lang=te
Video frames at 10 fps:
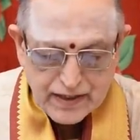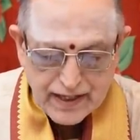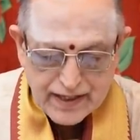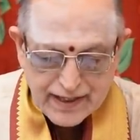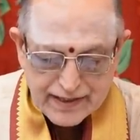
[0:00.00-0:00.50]

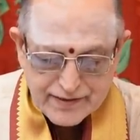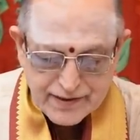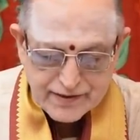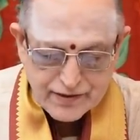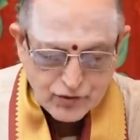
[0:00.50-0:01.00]
అలాగే
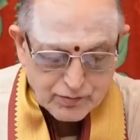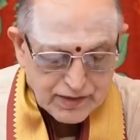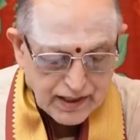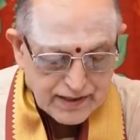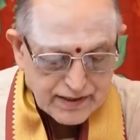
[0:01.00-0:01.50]
అత్యంత
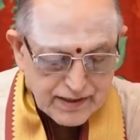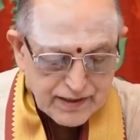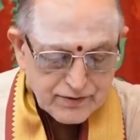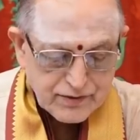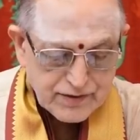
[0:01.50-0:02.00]
శుభదాయకంగా
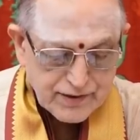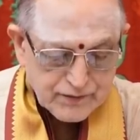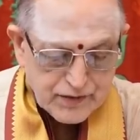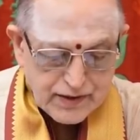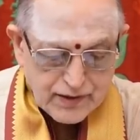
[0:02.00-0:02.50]
ఉంటుంది
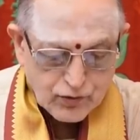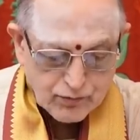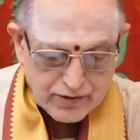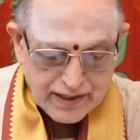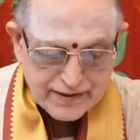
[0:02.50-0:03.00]

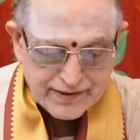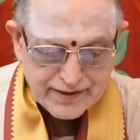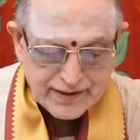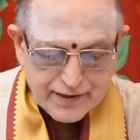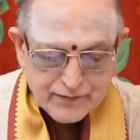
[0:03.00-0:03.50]
కుంభరాశికి